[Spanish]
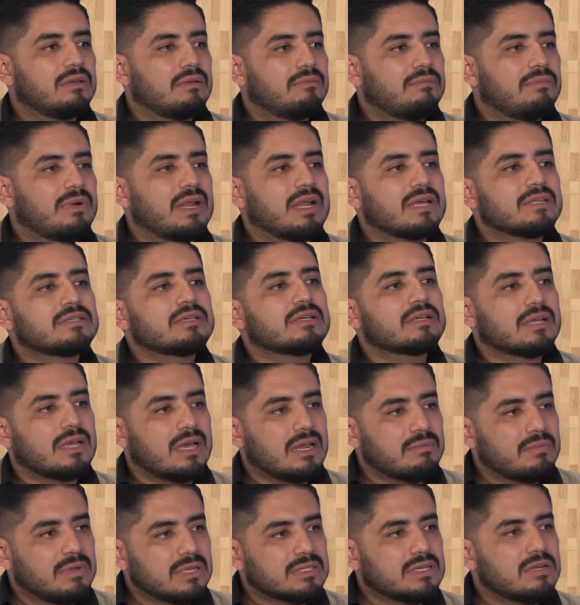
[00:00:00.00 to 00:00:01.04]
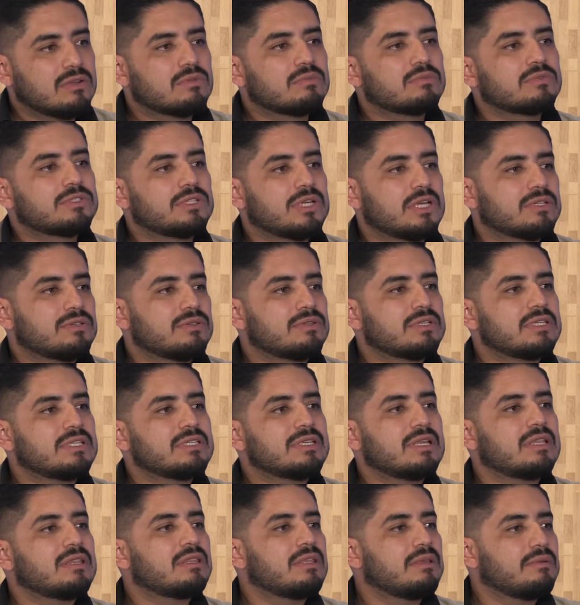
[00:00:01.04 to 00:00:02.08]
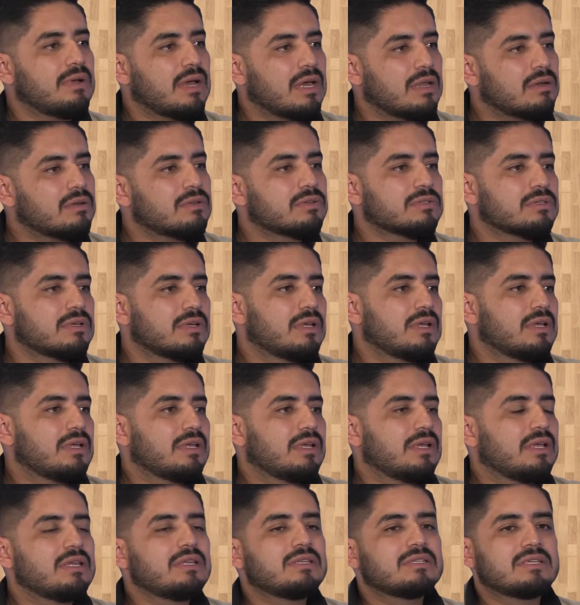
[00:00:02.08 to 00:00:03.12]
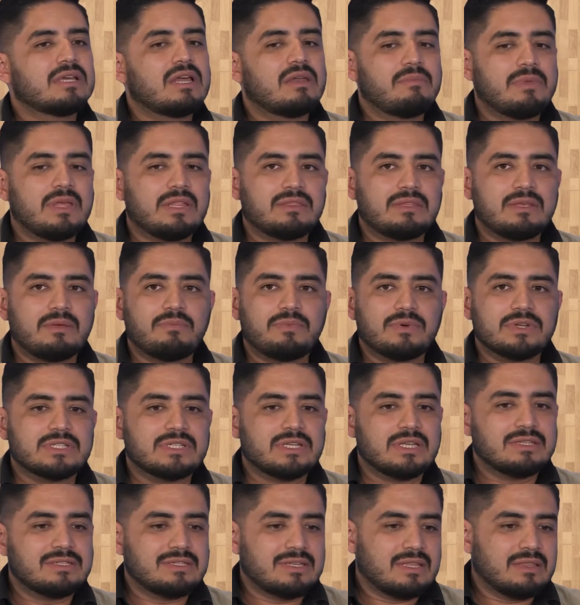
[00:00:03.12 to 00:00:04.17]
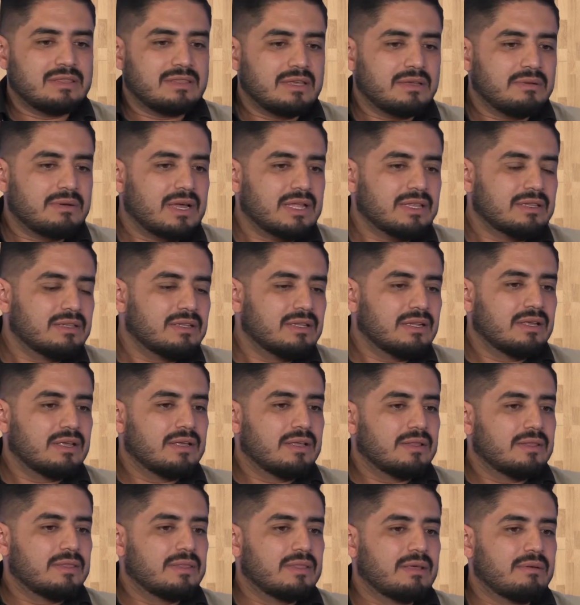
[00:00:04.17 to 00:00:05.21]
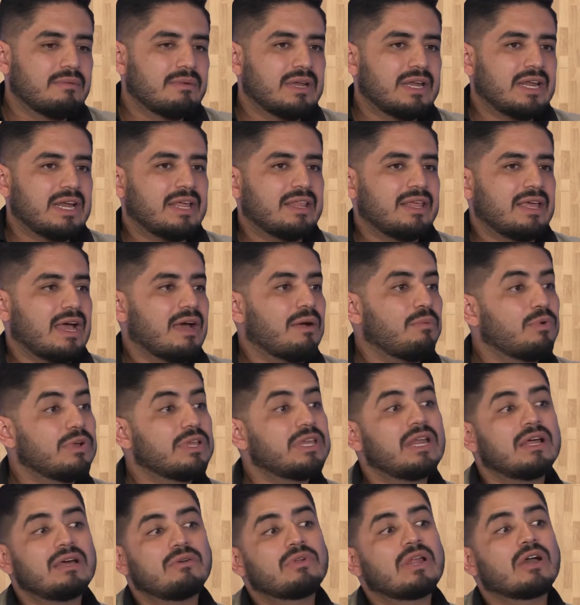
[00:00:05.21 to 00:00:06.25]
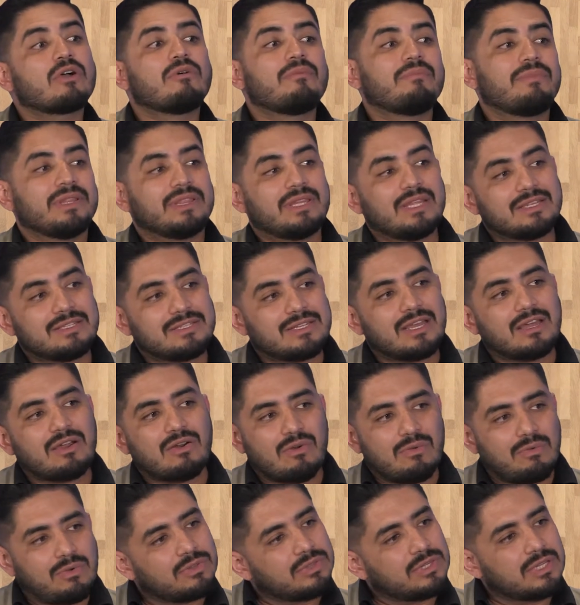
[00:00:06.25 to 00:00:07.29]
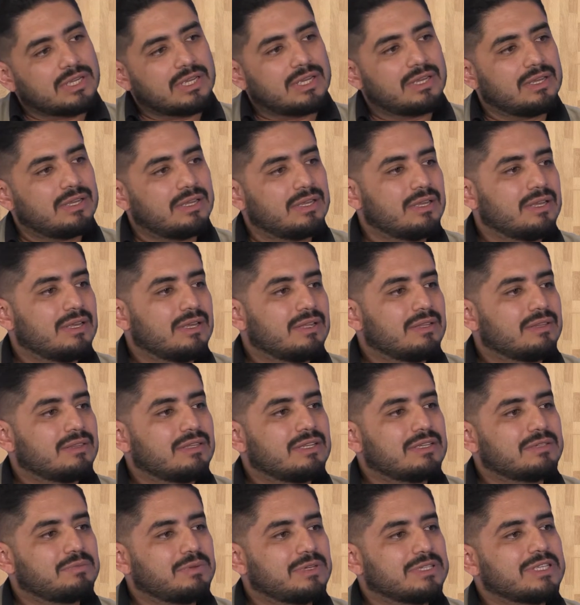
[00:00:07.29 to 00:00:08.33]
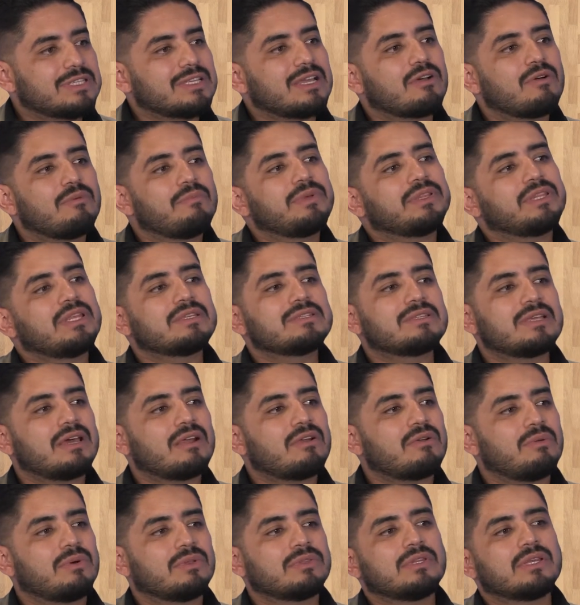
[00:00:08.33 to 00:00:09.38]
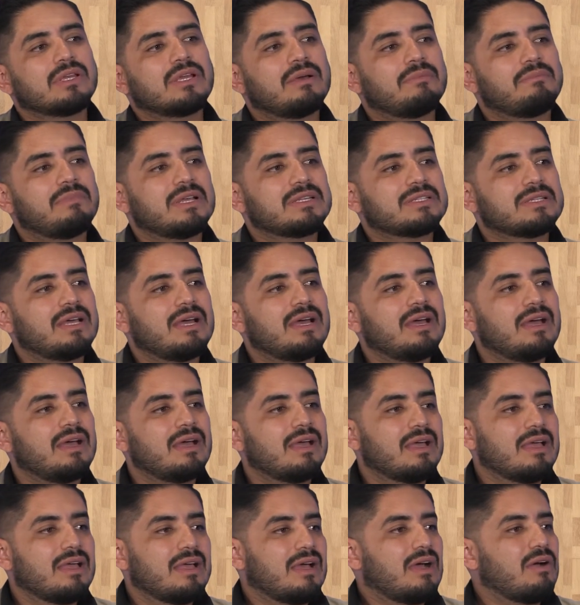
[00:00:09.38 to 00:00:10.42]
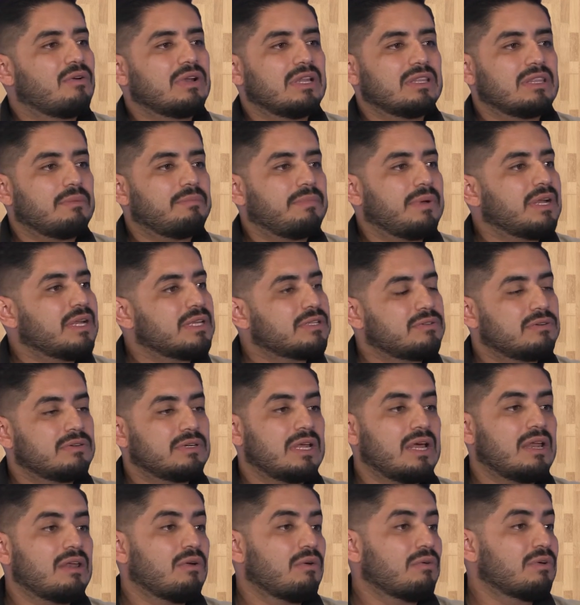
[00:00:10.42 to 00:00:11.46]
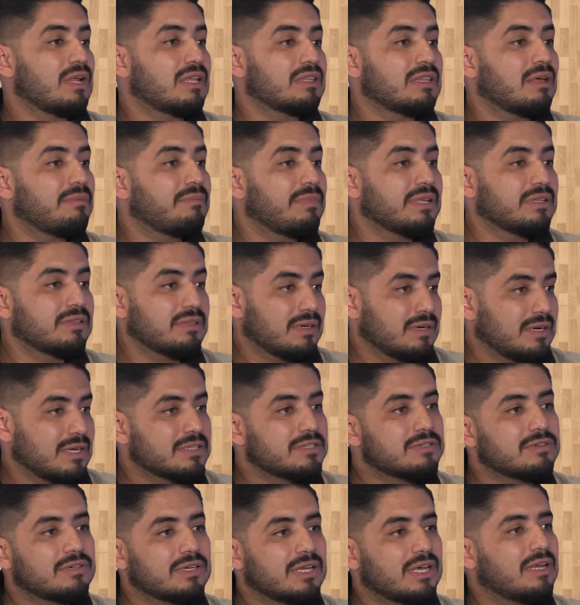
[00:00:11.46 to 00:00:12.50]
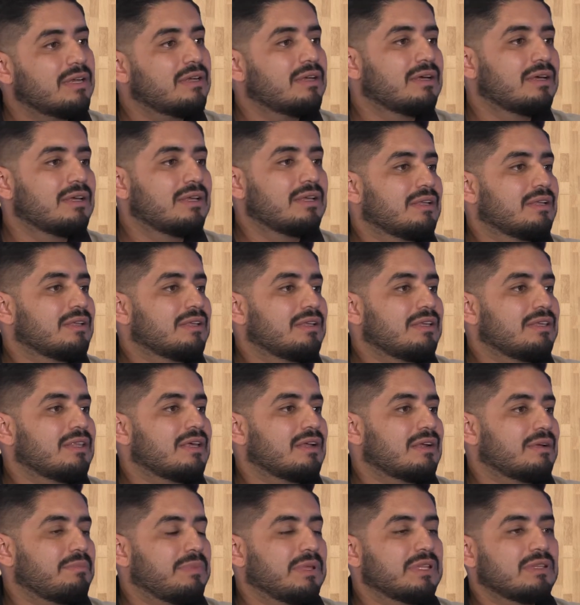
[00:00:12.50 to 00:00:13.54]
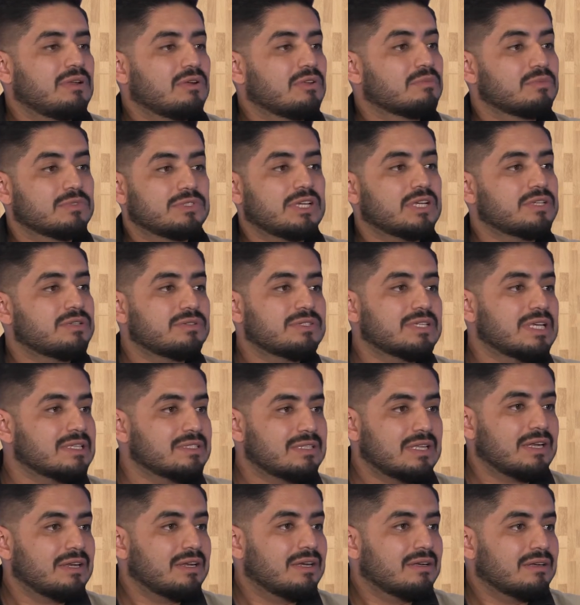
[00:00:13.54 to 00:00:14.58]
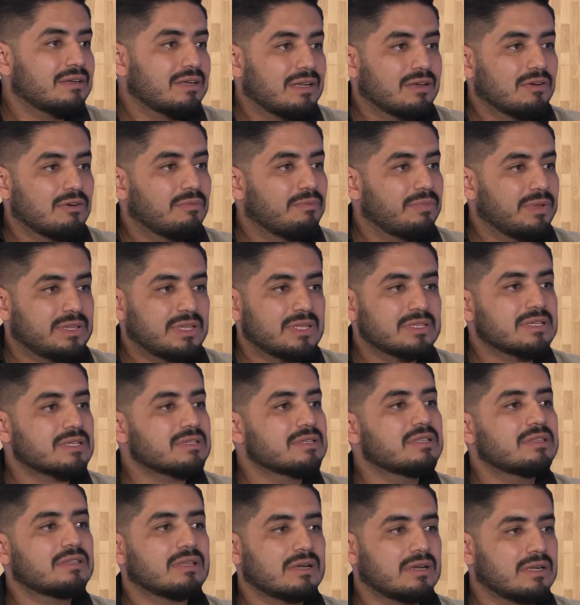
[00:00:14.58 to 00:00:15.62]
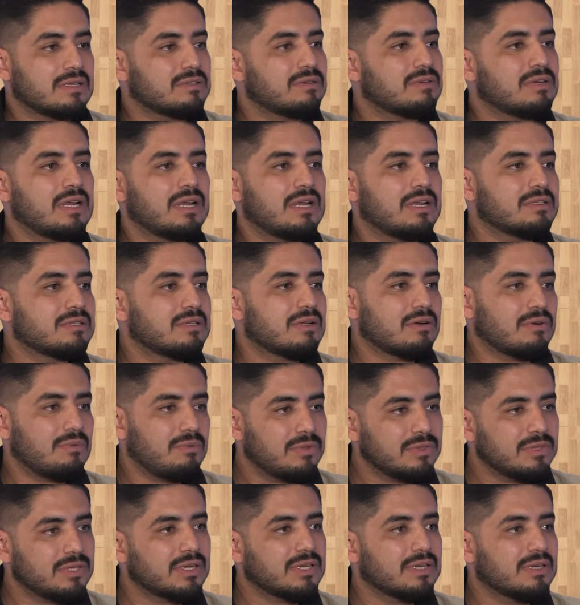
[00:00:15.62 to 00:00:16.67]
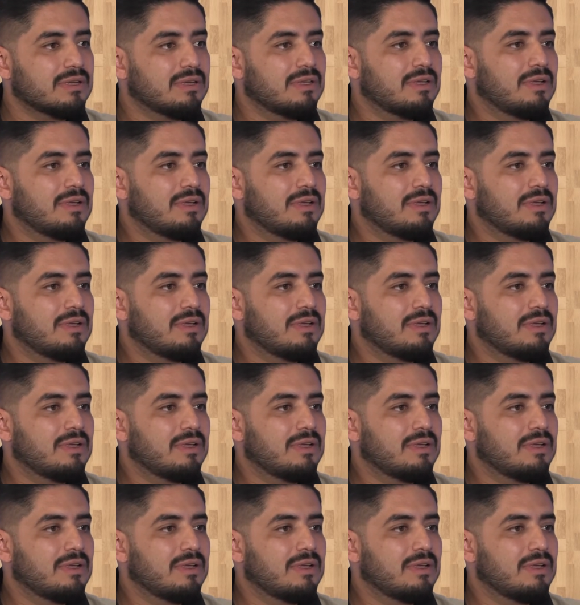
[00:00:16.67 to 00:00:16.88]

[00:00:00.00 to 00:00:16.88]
para acercar más a los muchachos, incentivarlos. Inicialmente, pues se incentivan de manera de, ah, voy a ir a una competencia de robótica. Después esa competencia de robótica pasa a una etapa nacional o una etapa internacional y de repente los muchachos ya están en, competencias internacionales de robótica.